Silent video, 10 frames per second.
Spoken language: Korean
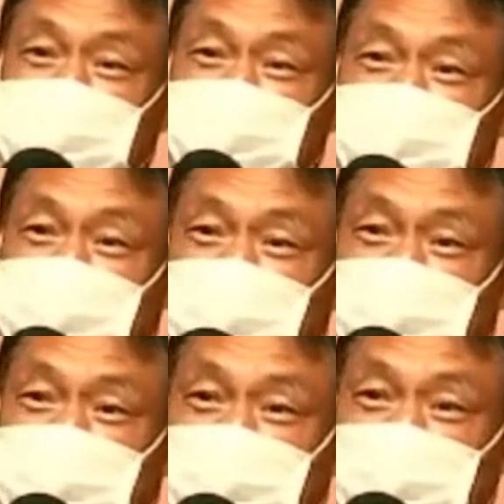말이에요.
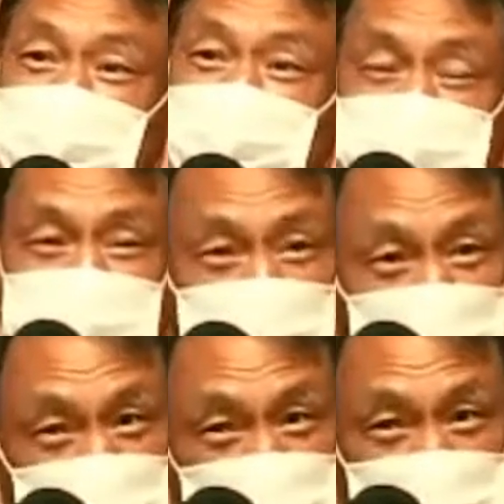그건 이제 오실
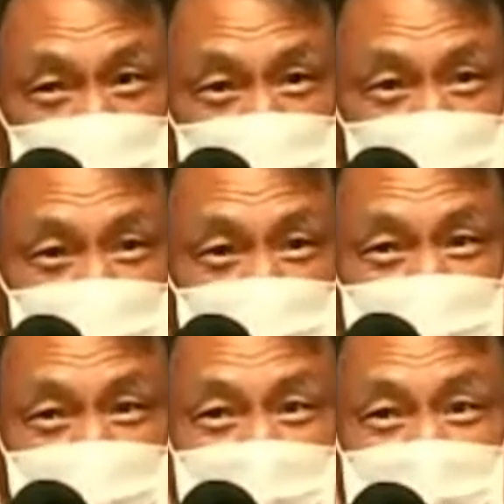때는
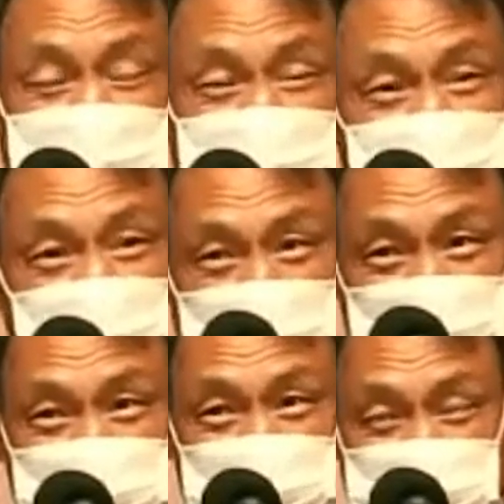그 작물
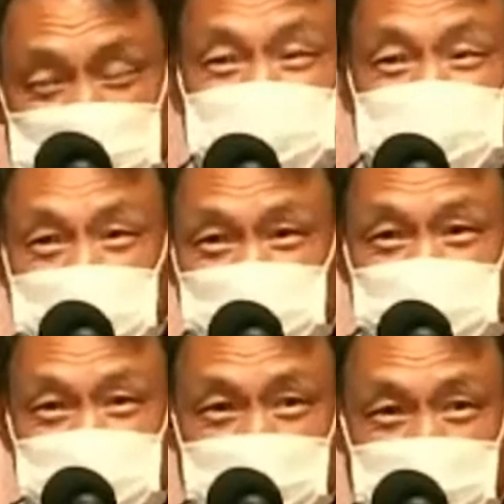그 작물들은
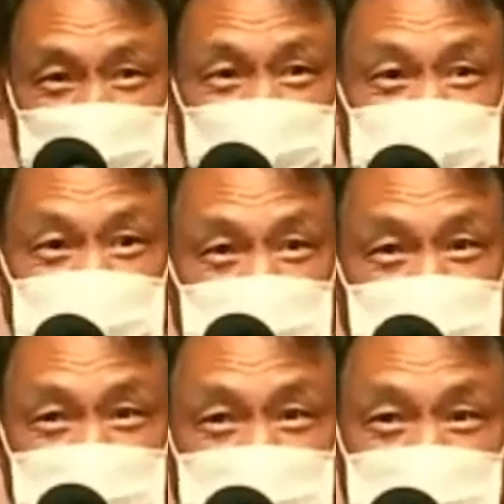하나도 없이
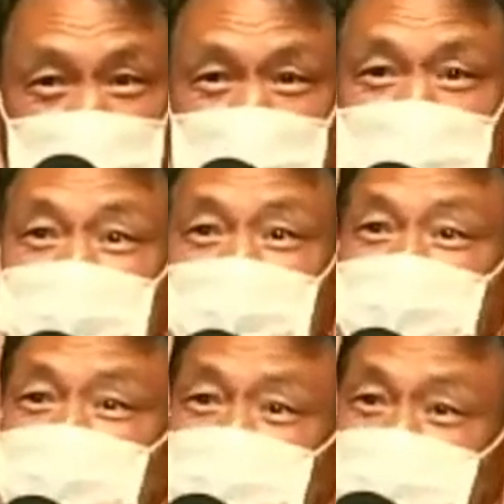
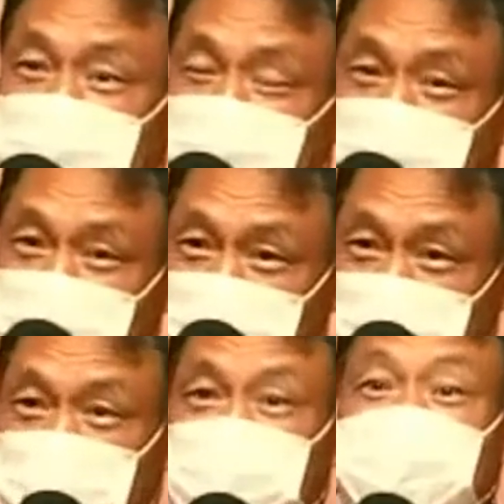이제 어떤
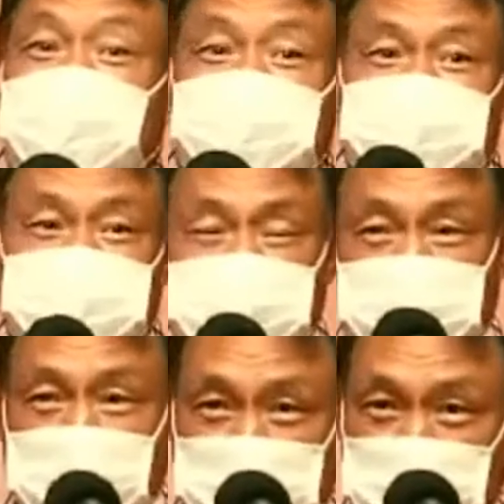그뭐 뭐
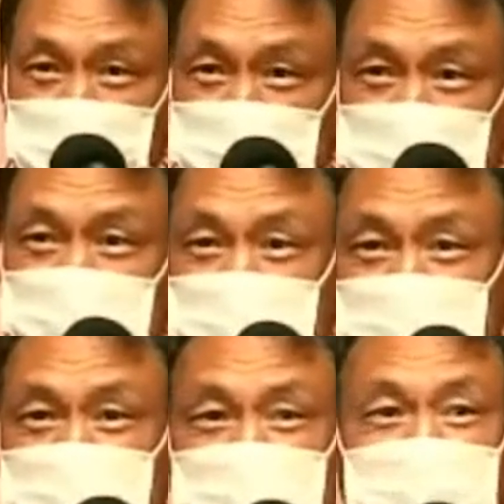야채 같은 것,
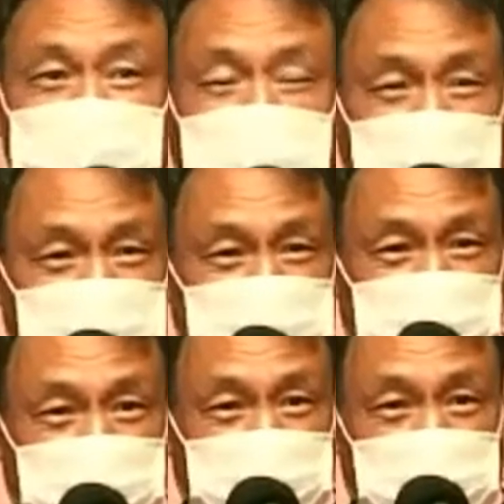뭐 아니면 뭐,
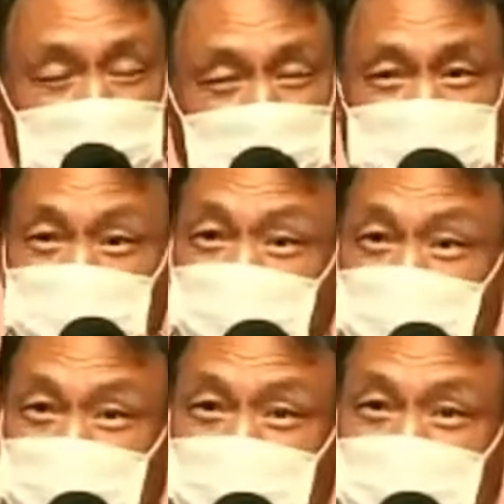뭐 과,
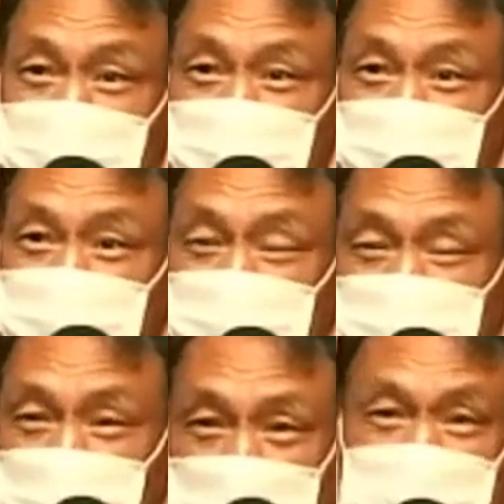
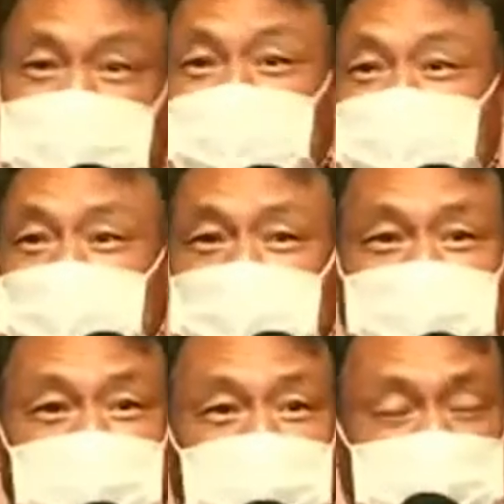과일 같은 거,
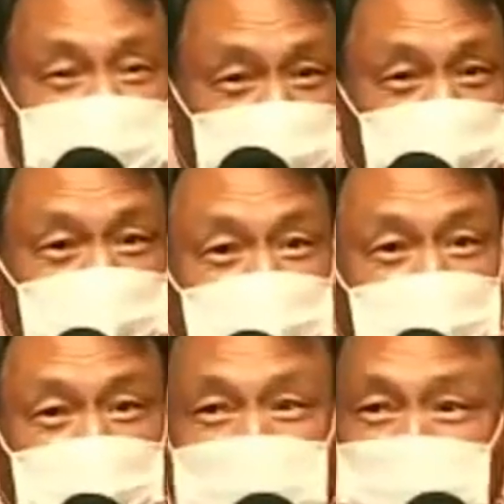아니면 뭐 고기나
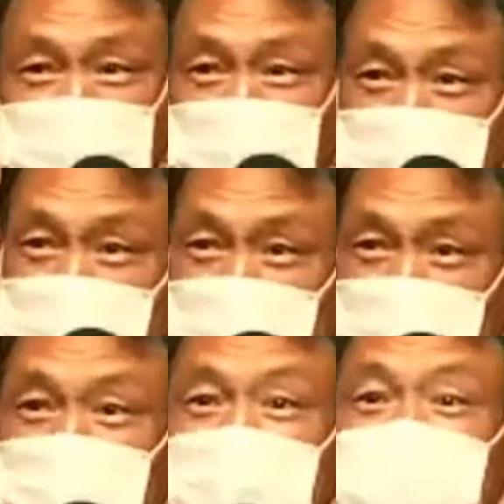과자나 뭐